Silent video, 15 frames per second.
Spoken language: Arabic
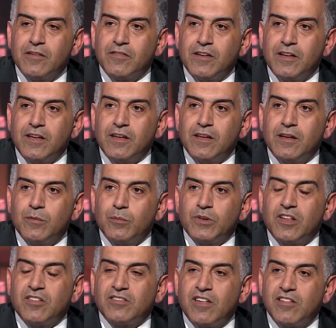
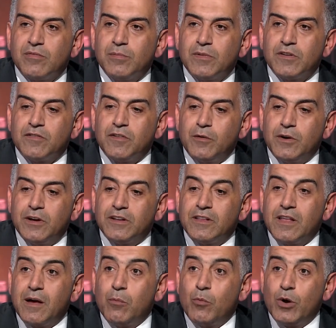فبتستثمر فوائد
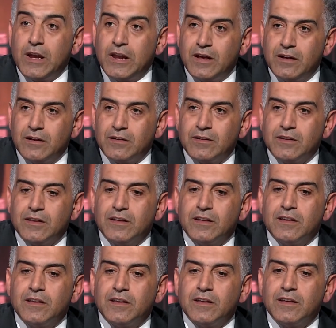اموالها
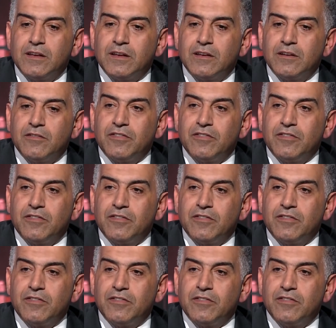آه،